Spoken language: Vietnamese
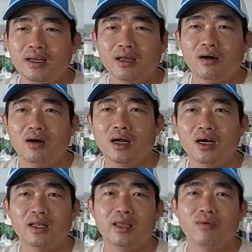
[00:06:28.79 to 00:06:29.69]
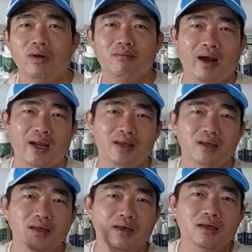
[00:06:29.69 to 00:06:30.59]
này có rất là nhiều khuyến mãi
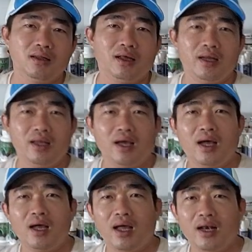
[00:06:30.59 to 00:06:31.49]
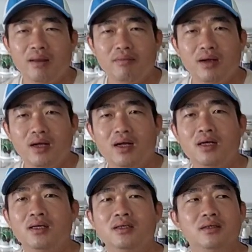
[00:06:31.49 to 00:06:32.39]
thì à, anh em
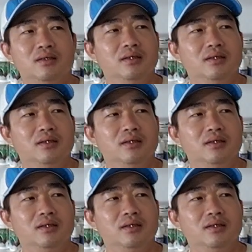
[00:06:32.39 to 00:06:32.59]
à,